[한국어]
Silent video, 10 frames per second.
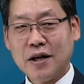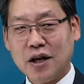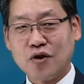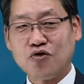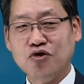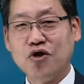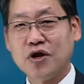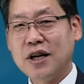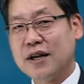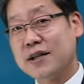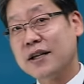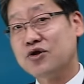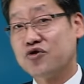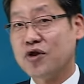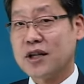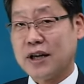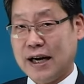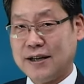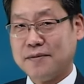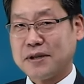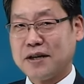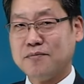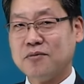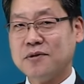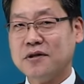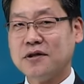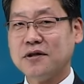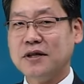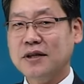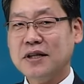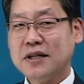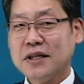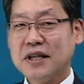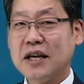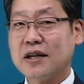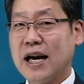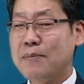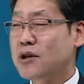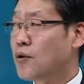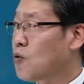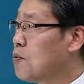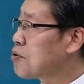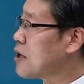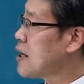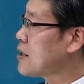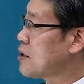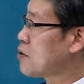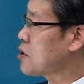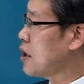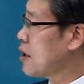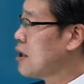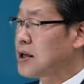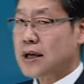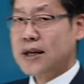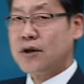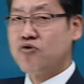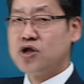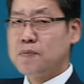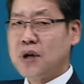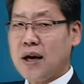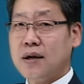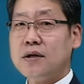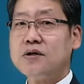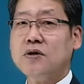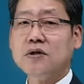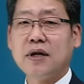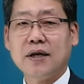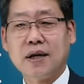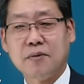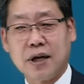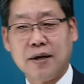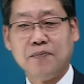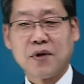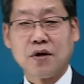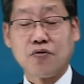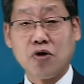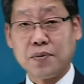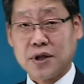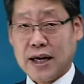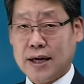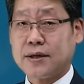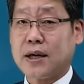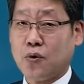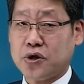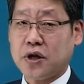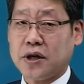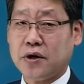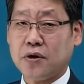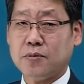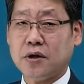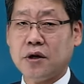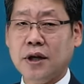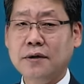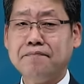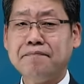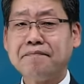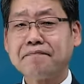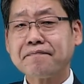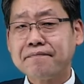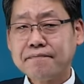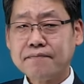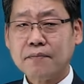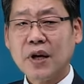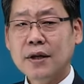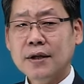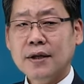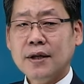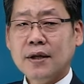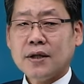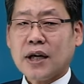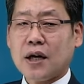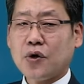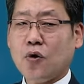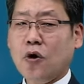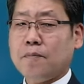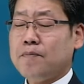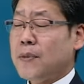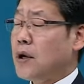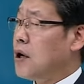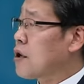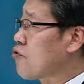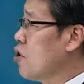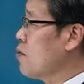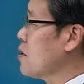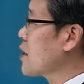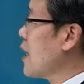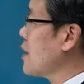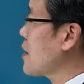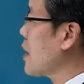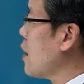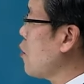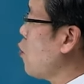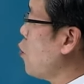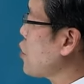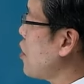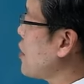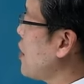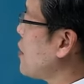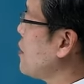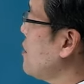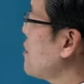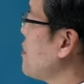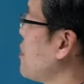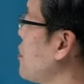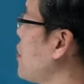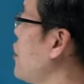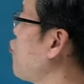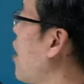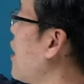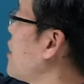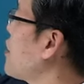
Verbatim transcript: 어, 균형이 상당히 중요하다라는 부분들을 이해를 하면서 공부를 해야 되는 거지 그냥 단순 쉽다! 절대 안 됩니다. 그래서 수업 잘 따라오셔야 돼요, 여러분들. 자, 그리고 어, 수업을 잘 따라오셔야 되는 이유가